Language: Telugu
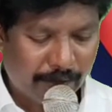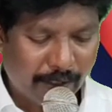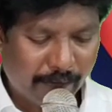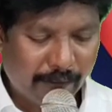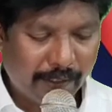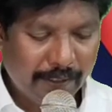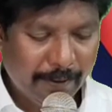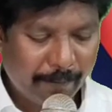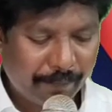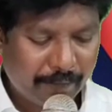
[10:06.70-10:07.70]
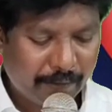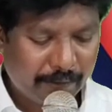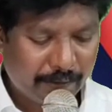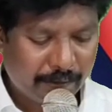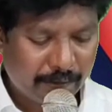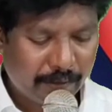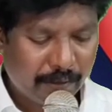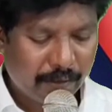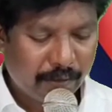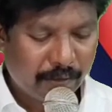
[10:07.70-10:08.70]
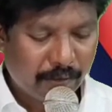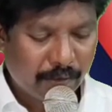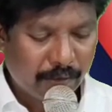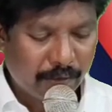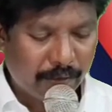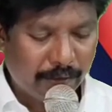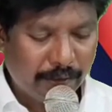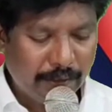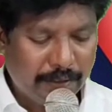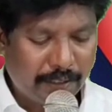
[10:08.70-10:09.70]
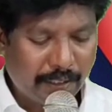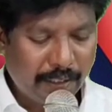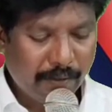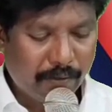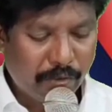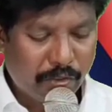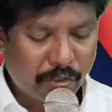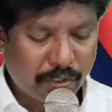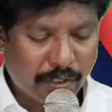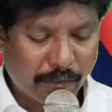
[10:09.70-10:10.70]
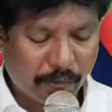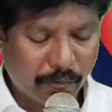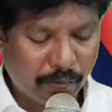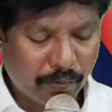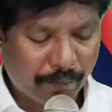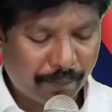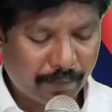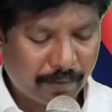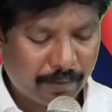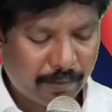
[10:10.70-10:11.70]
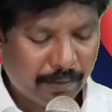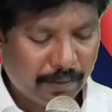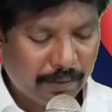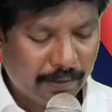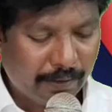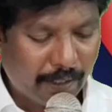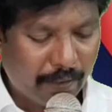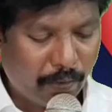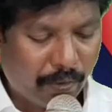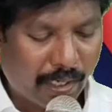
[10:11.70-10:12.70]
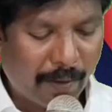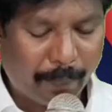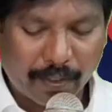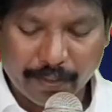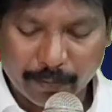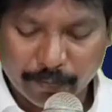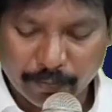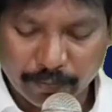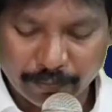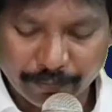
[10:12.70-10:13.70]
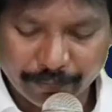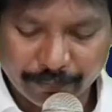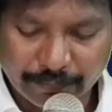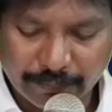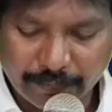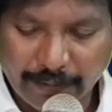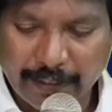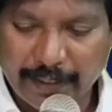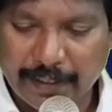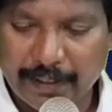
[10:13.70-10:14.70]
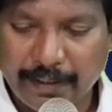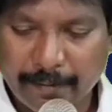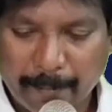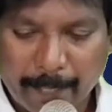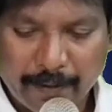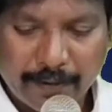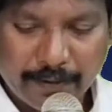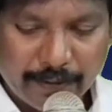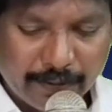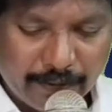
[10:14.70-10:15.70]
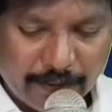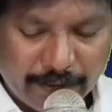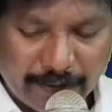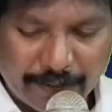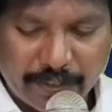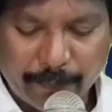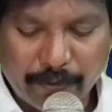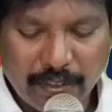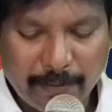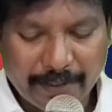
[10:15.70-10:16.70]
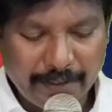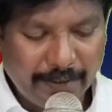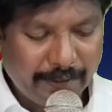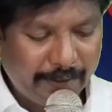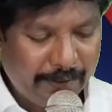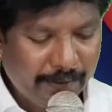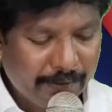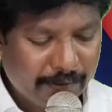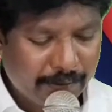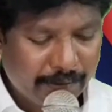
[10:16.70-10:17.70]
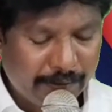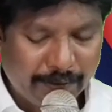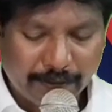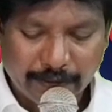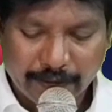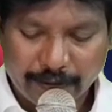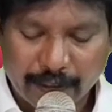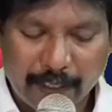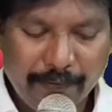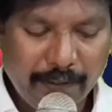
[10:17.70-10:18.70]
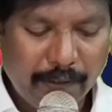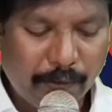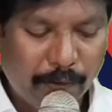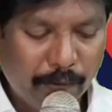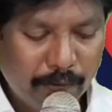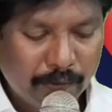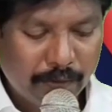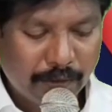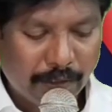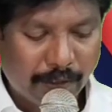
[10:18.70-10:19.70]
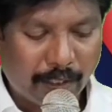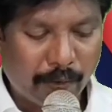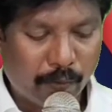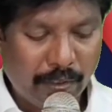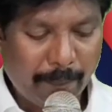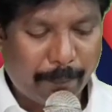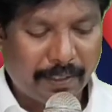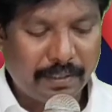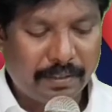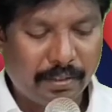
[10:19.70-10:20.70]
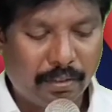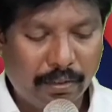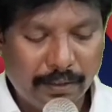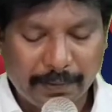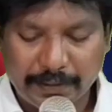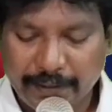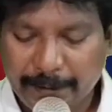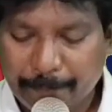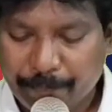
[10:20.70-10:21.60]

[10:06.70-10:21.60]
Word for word: దేవా నీ శరణము జోచి ఉన్నాడు నీ శరణ ఉన్నాను నన్ను కాపాడుము నన్ను కాపాడము ఇక్కడ ఈయన చెప్తున్న మాట ఏంటి దావీదు తన ఉన్న పరిస్థితులను బట్టి